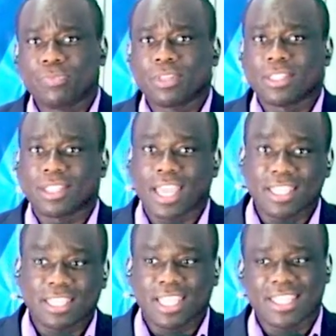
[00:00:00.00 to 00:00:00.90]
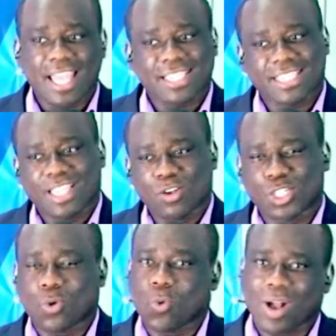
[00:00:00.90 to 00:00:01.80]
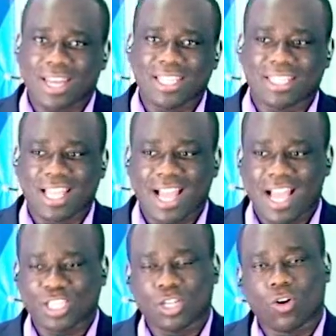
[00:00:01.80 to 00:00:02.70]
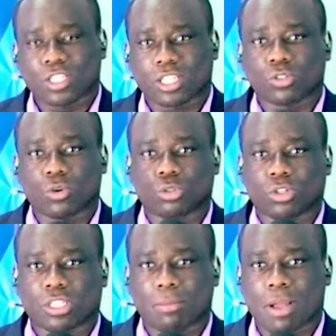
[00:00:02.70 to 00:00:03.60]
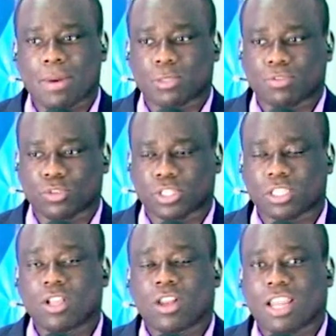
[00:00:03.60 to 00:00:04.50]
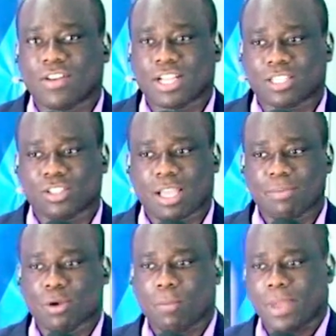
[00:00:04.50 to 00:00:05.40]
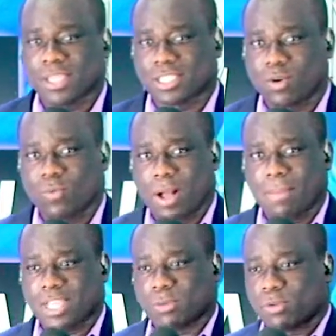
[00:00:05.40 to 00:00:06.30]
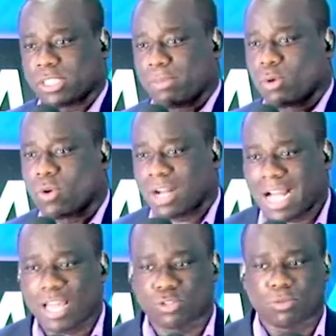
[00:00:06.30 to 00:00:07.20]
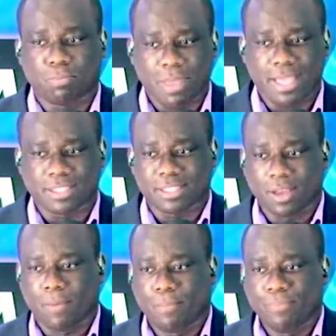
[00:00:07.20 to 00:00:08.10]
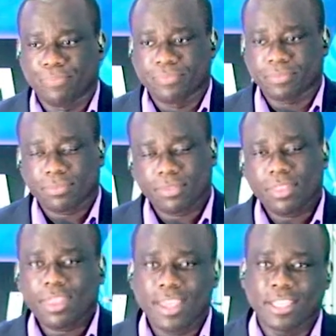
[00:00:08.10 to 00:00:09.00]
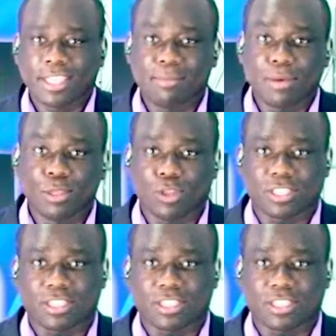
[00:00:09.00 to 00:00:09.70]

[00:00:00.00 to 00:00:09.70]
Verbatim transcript: tem internet sinal de qualidade ótica São João também. Um abraço para vocês. Lava Jato, nosso amigo Pezão. Um abraço aí pro nosso amigo Carlos Pezão. E também o nosso,